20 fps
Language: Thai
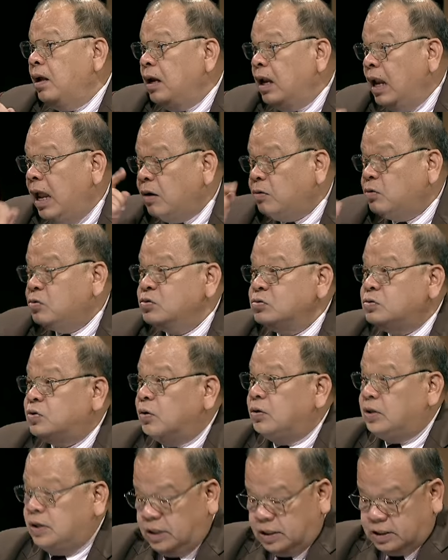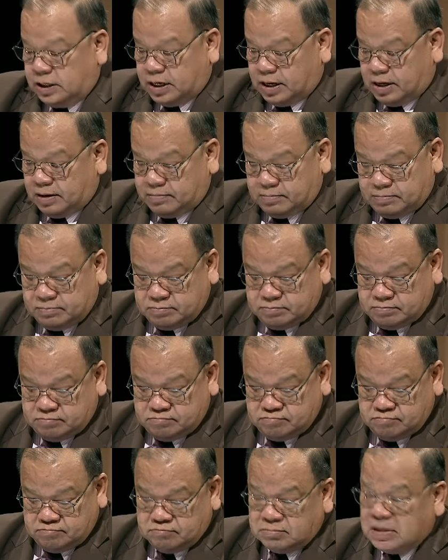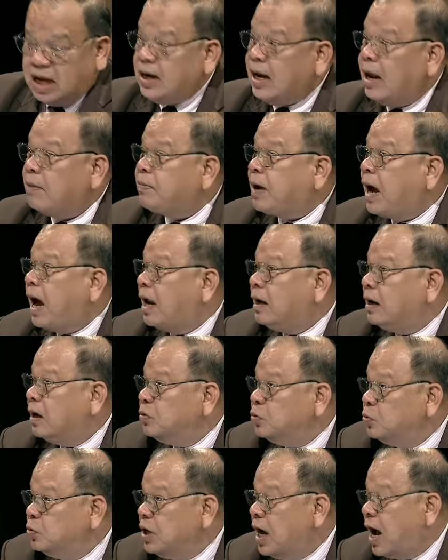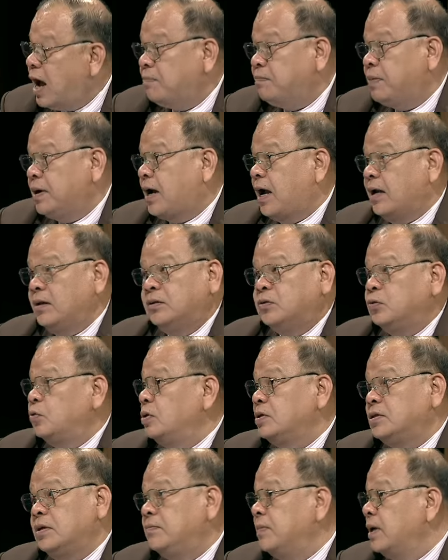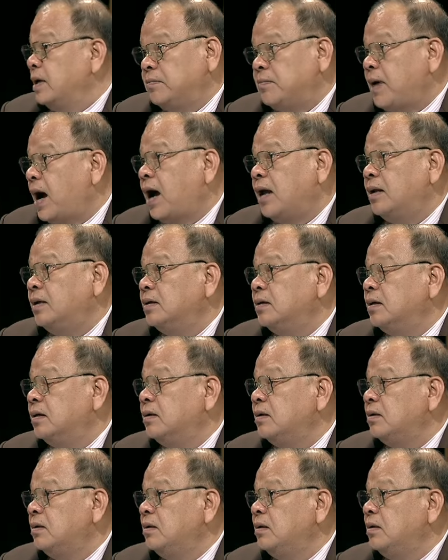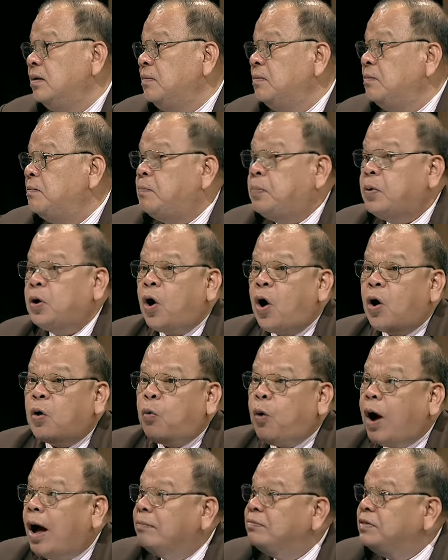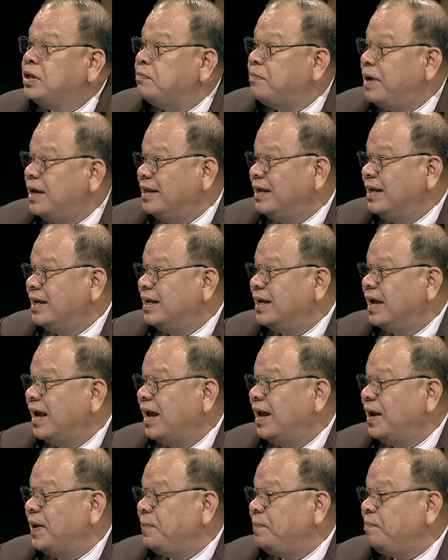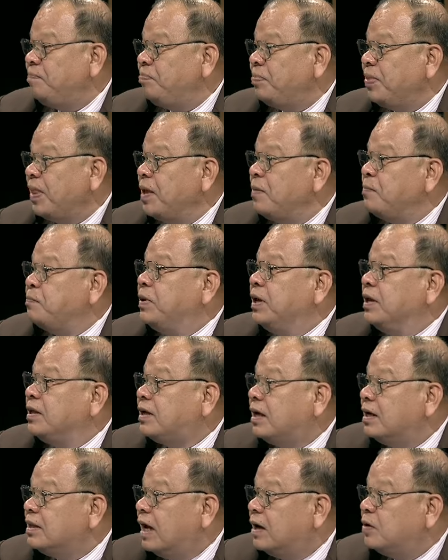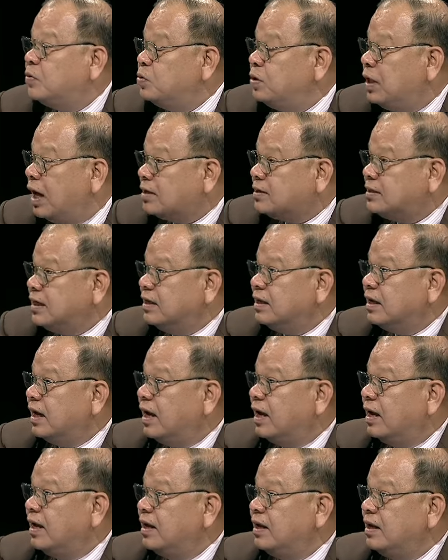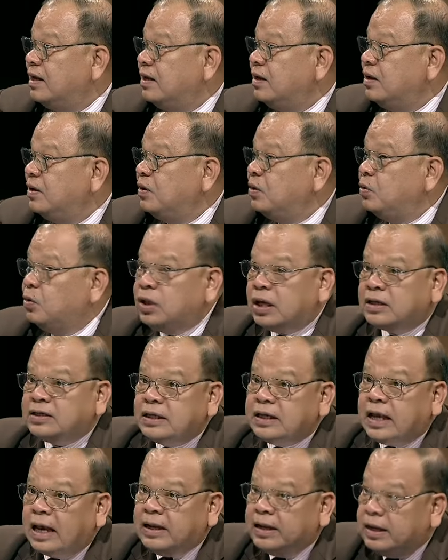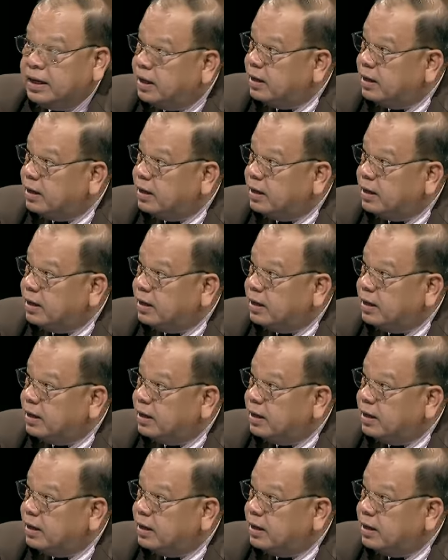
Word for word: แล้วคุณสนธิเนี่ยได้รับการอนุญาตประกันตัวเสมอมาเลย ครับ เพราะความที่ไม่หนีไง ผิดกับทางคุณทักษิณไง คุณทักษิณแกหนี